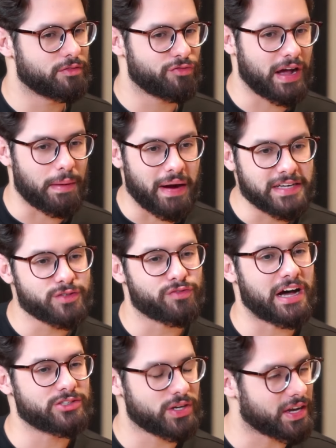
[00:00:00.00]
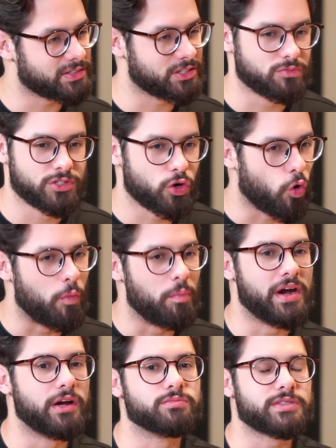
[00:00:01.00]
ficar mais fácil a questão de
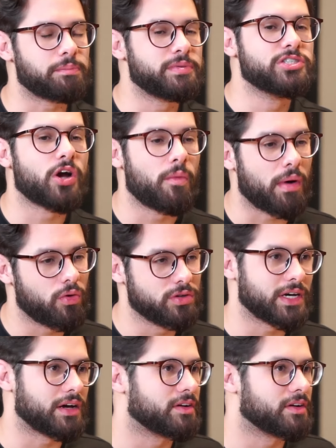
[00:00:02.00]
comer, não precisar pedir alguma coisa?